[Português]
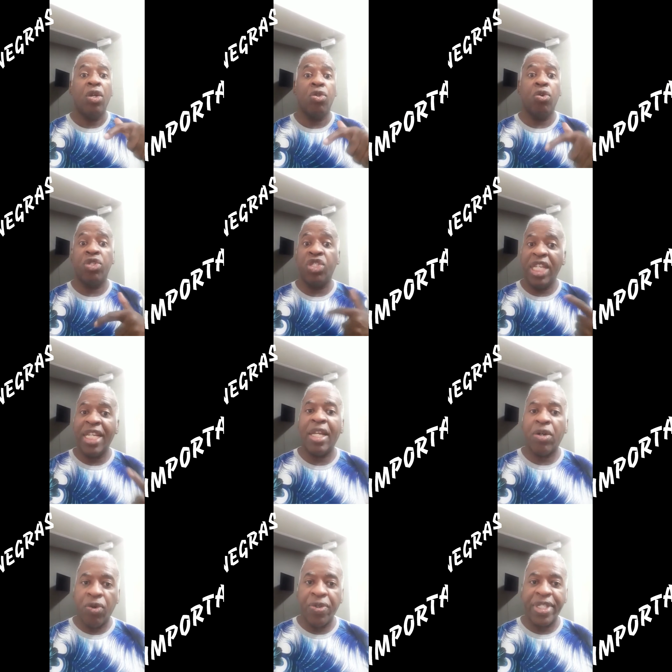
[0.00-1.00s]
No Dia
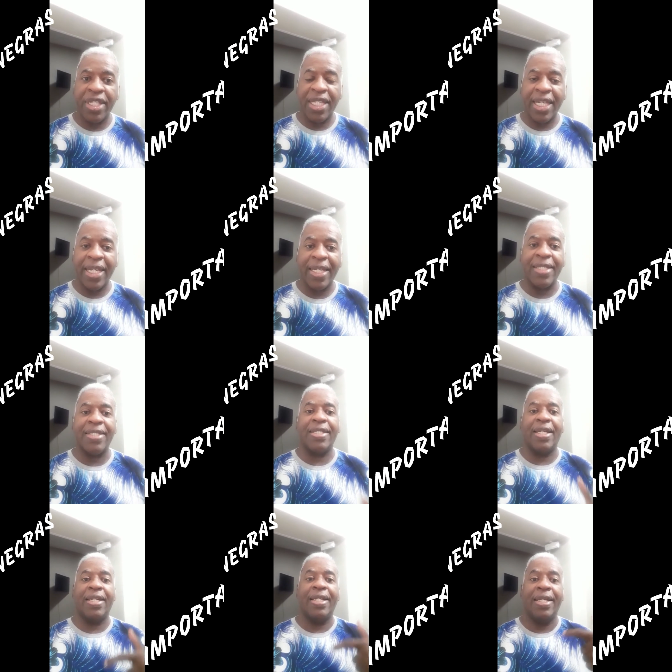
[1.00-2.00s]
da
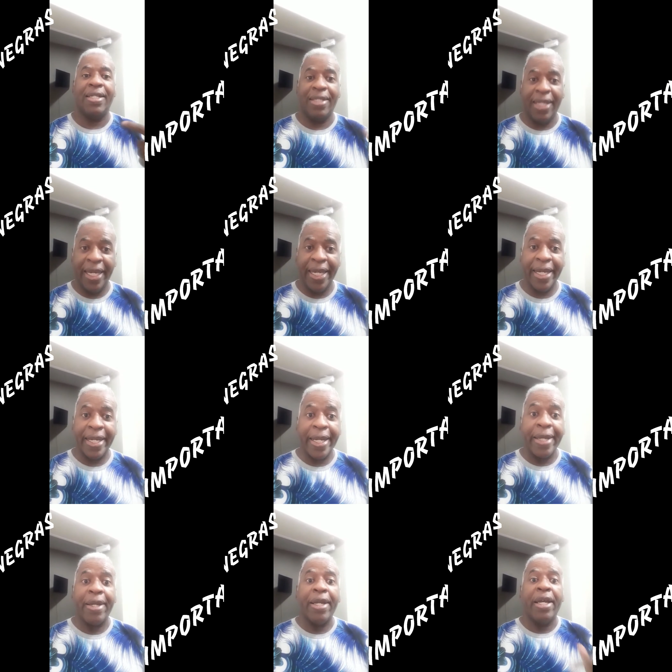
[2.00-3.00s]
Consciência
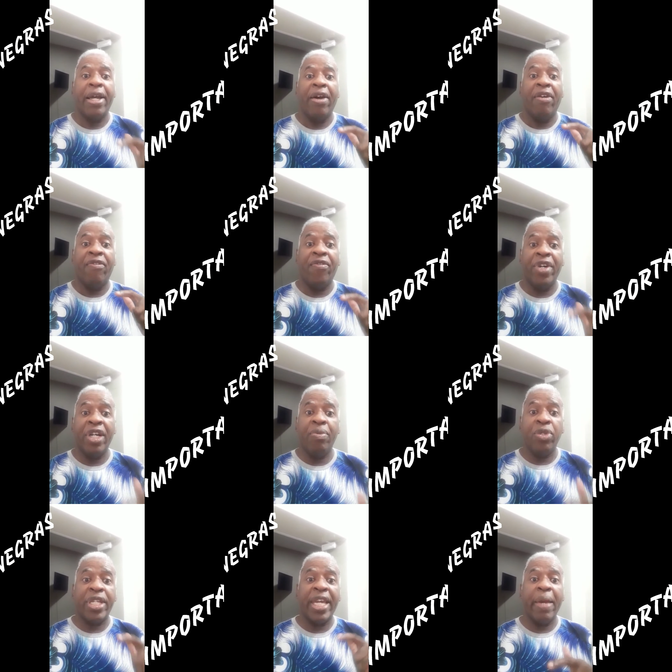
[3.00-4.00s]
Negra,
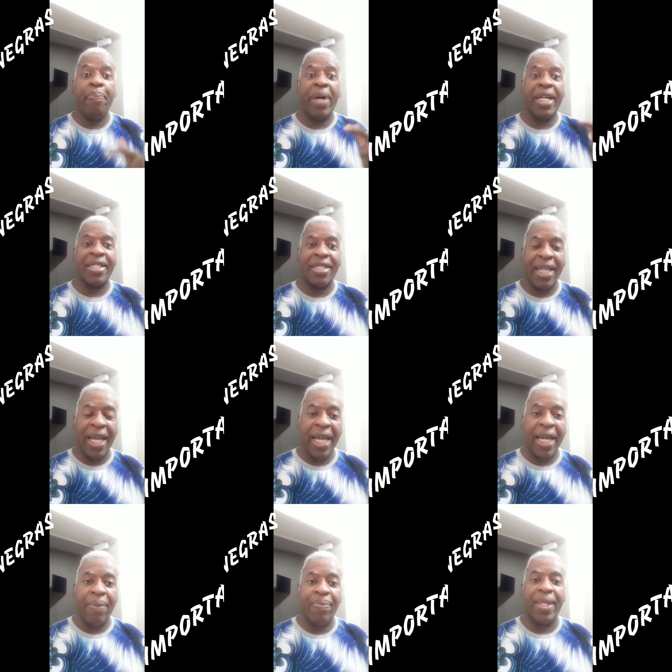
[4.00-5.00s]
Vamos
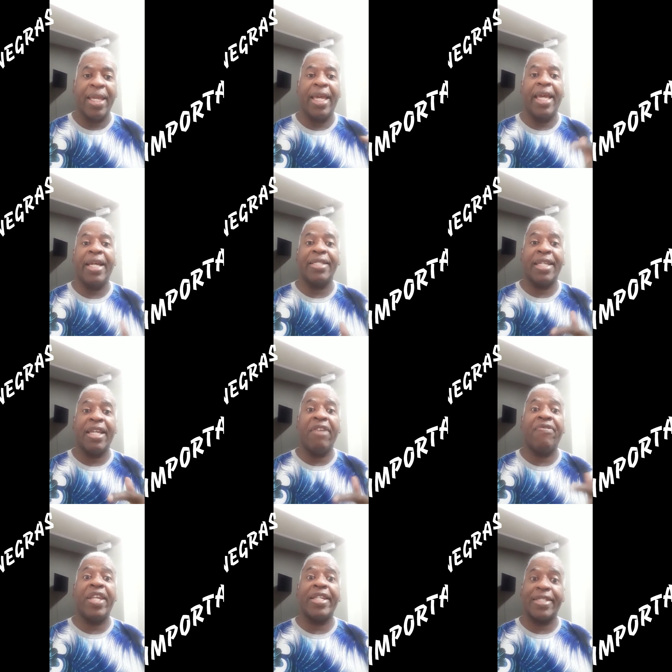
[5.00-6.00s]
repassar essa
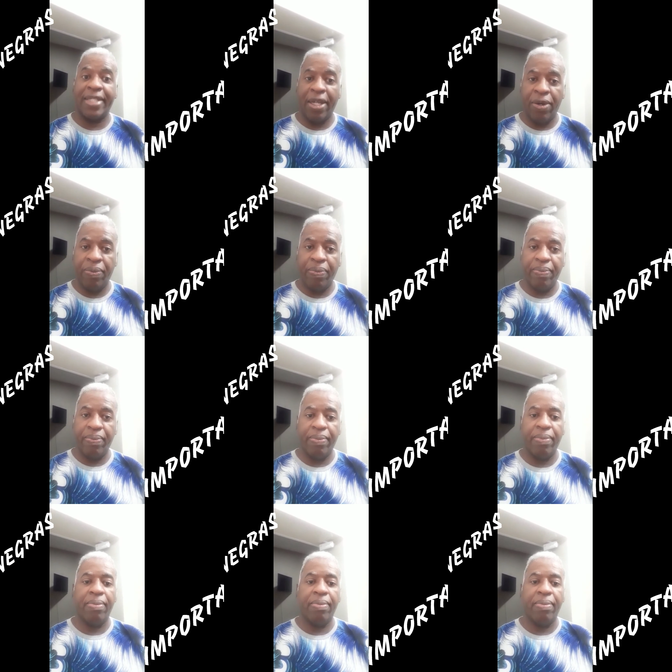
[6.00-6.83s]
reflexão.